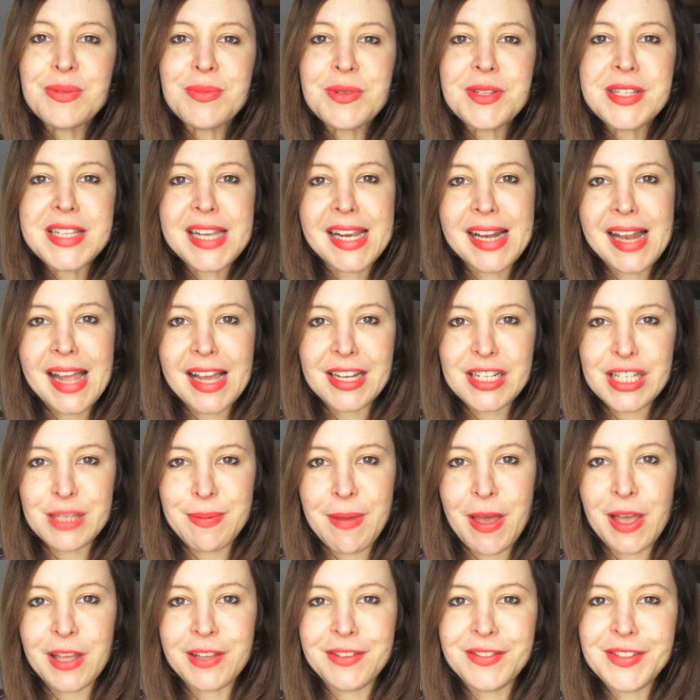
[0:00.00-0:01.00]
c'est clair,
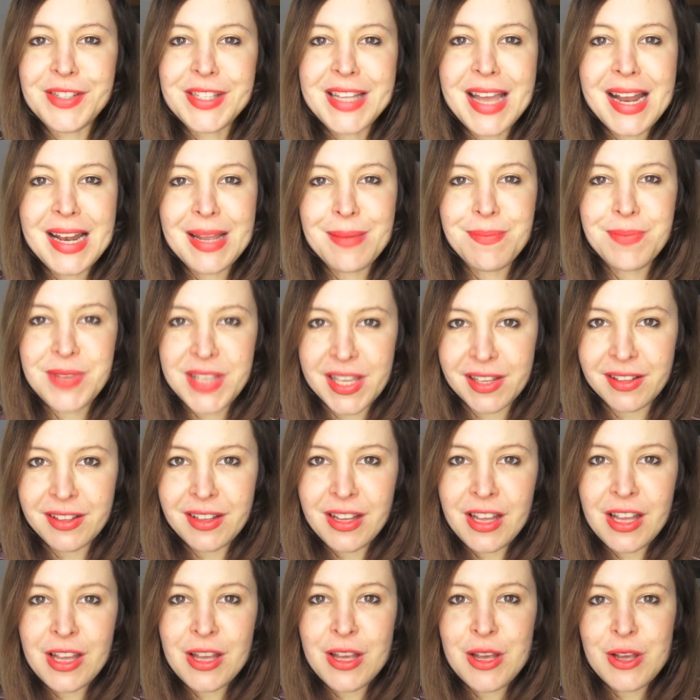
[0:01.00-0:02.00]
j'espère que vous allez bien.
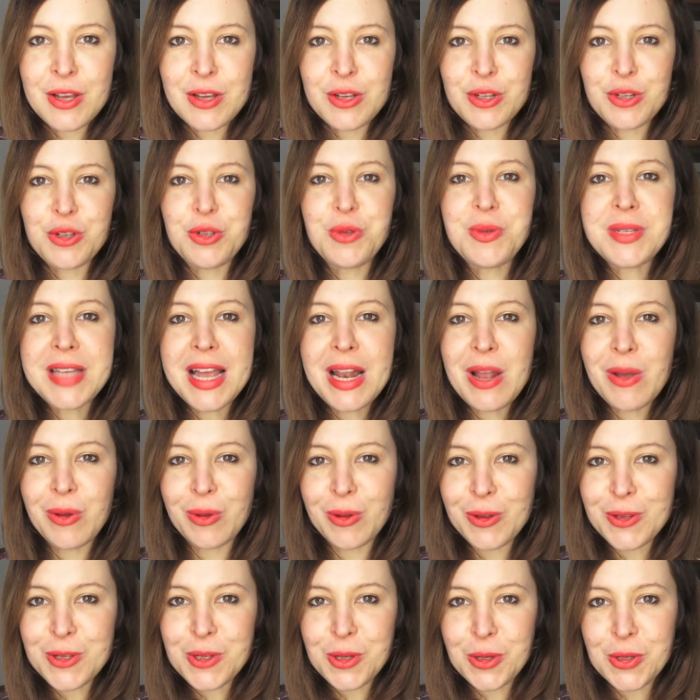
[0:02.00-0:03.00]
Je suis allée
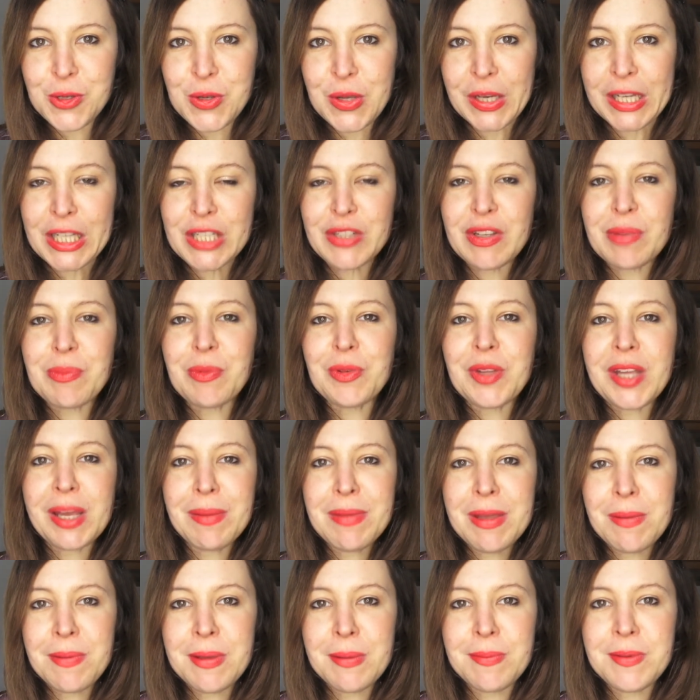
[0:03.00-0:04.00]
en ressourcerie, je vais te montrer
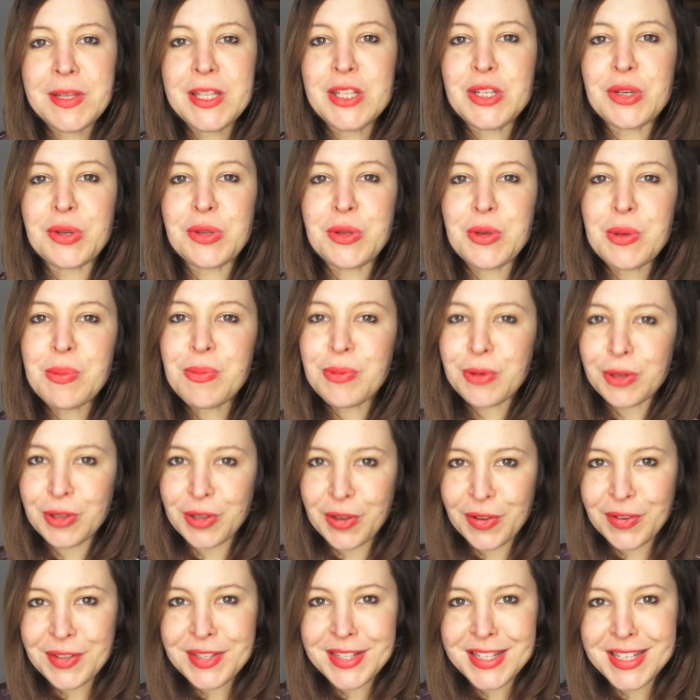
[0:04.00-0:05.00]
mes pépites, j'en ai eu pour
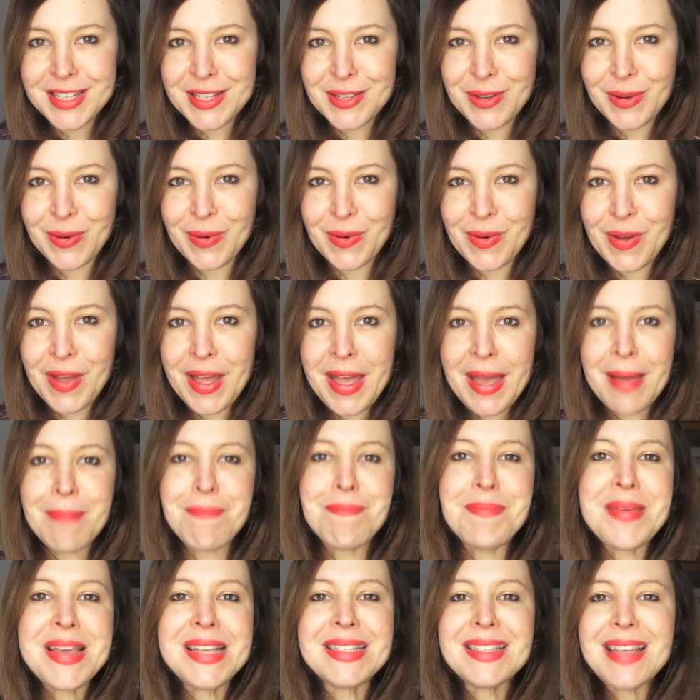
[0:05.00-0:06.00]
36 euros.
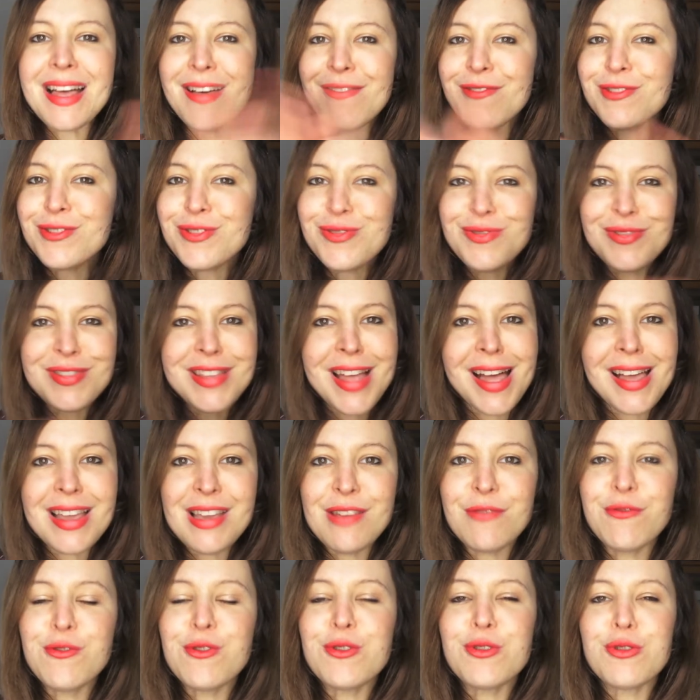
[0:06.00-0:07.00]
Mais avant tout ça,
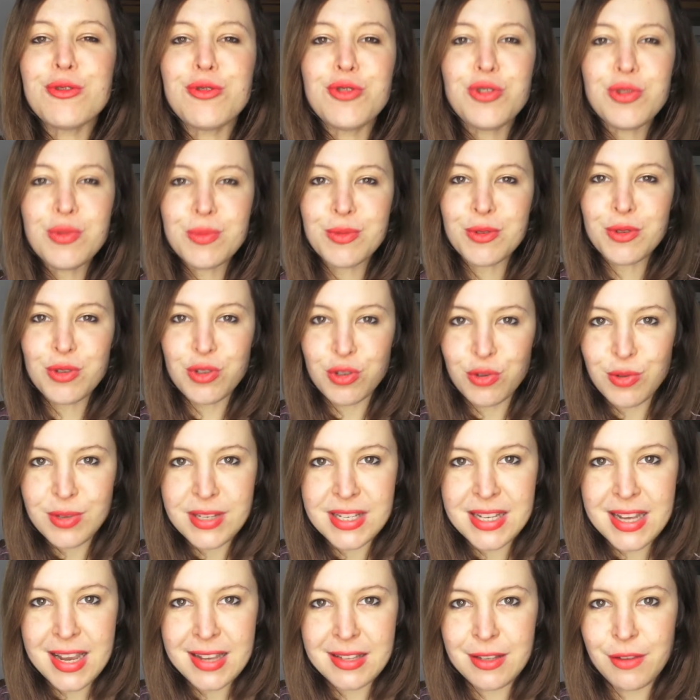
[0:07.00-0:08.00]
il faut que tu me
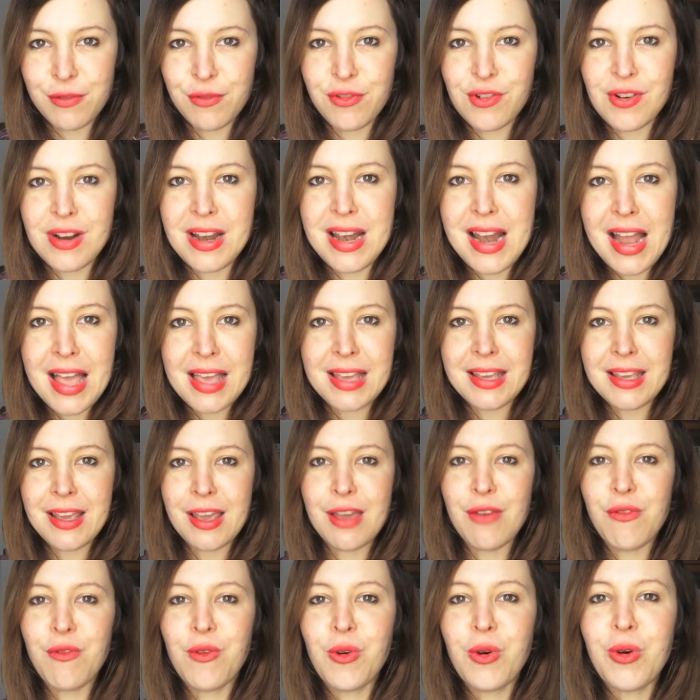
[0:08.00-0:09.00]
soutiennes, il faut
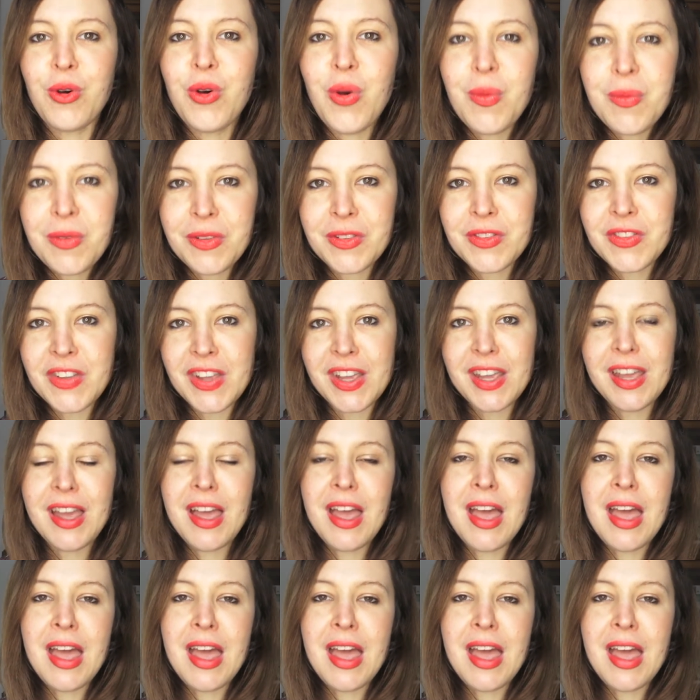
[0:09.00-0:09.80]
liker, il faut commenter.